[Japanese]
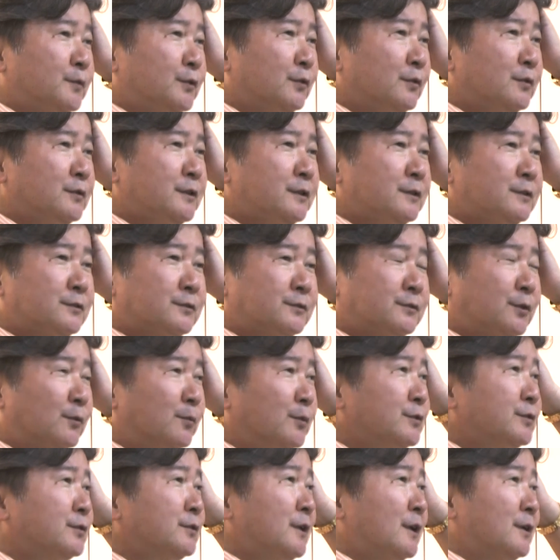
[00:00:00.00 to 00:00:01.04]
プロセスって
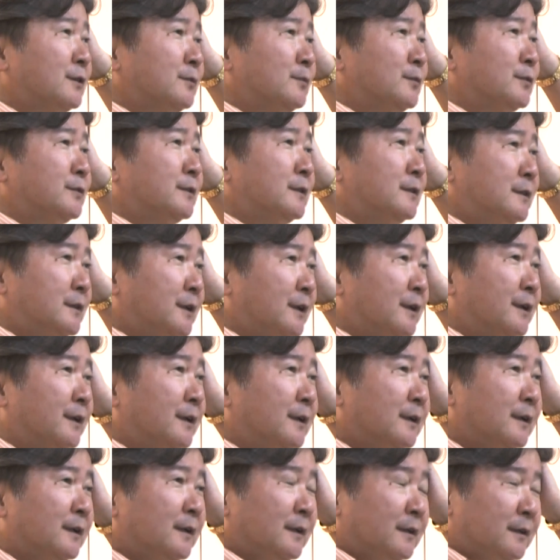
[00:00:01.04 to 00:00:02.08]
面白いなと思ってい
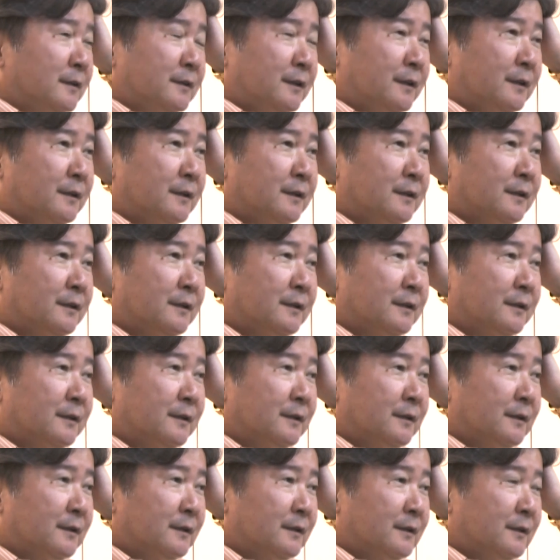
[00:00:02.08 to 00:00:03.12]
て
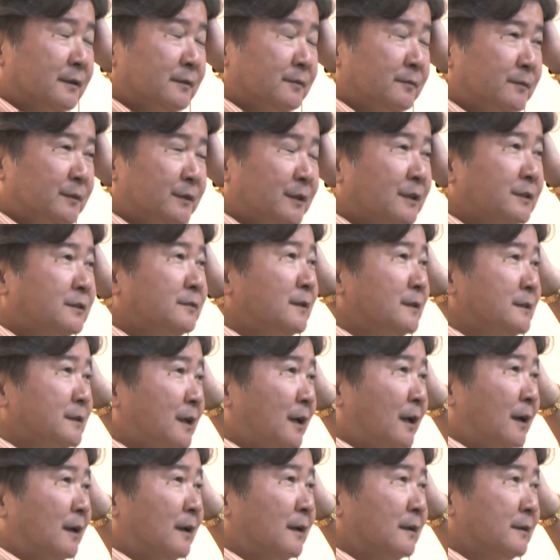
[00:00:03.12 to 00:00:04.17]
で昔は
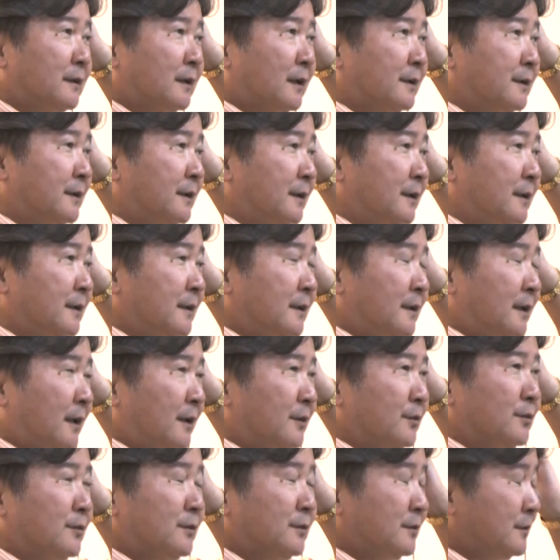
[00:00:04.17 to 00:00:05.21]
さなんかね
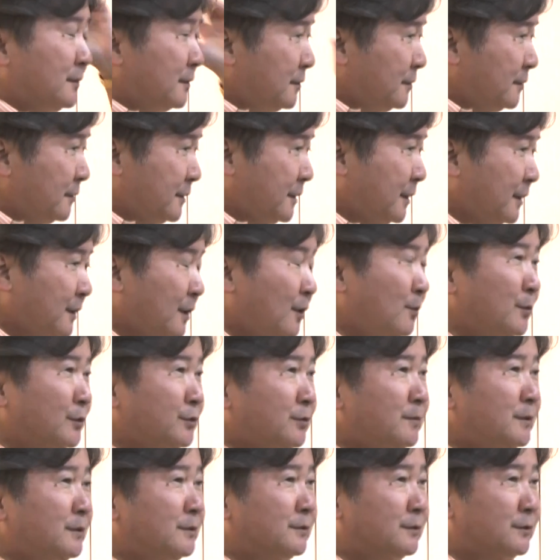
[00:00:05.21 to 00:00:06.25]
あの結果を
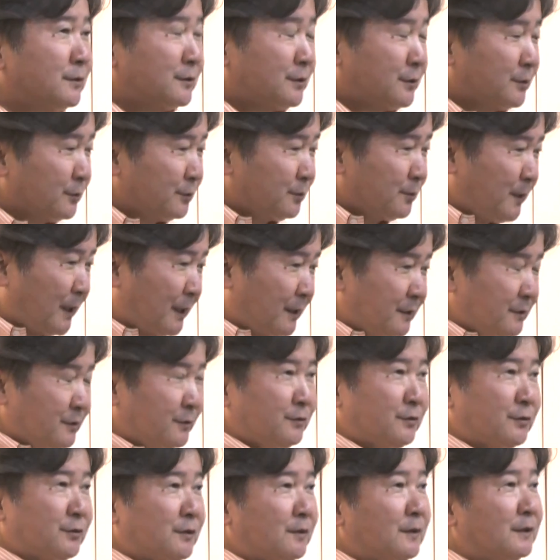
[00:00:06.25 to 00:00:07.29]
求める仕事ばっかり
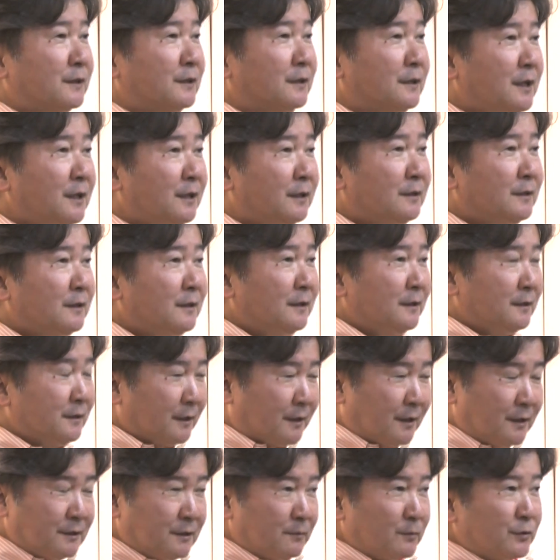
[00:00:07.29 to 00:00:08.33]
ずっとしてるわけだな
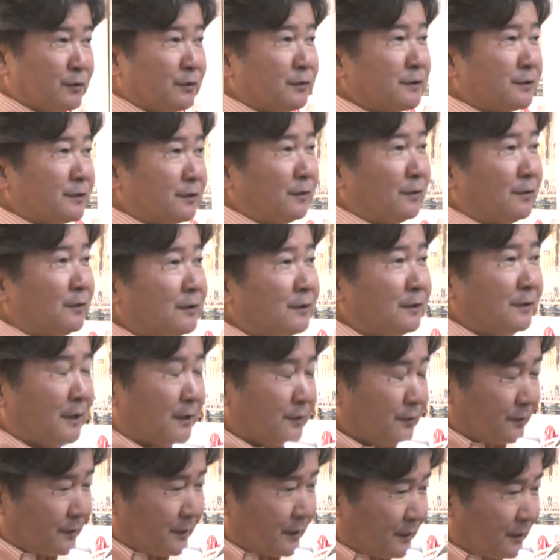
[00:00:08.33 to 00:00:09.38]
で会社もそうですよ
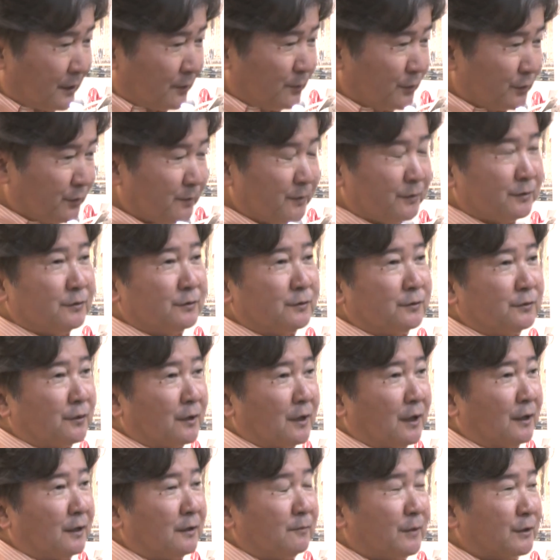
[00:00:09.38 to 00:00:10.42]
あの結果を求めるの
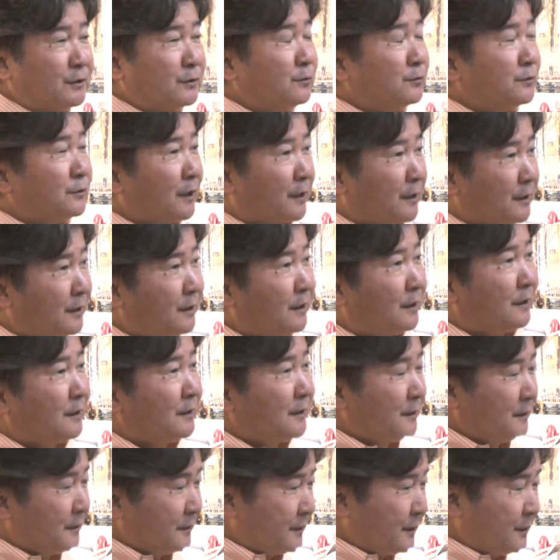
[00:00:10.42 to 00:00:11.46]
が、まあ、仕事だから
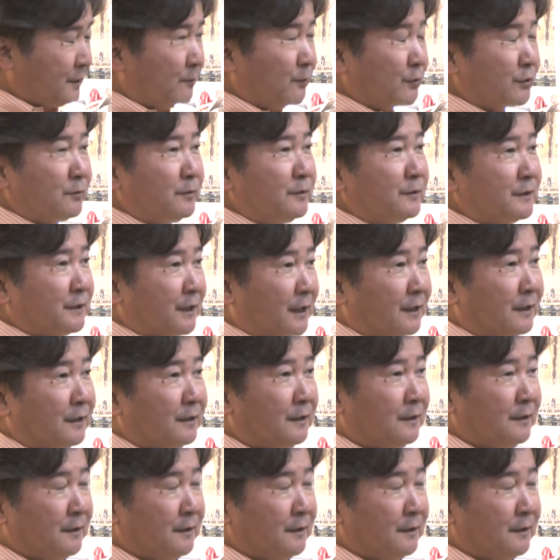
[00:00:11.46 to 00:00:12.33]
結果求めるじゃん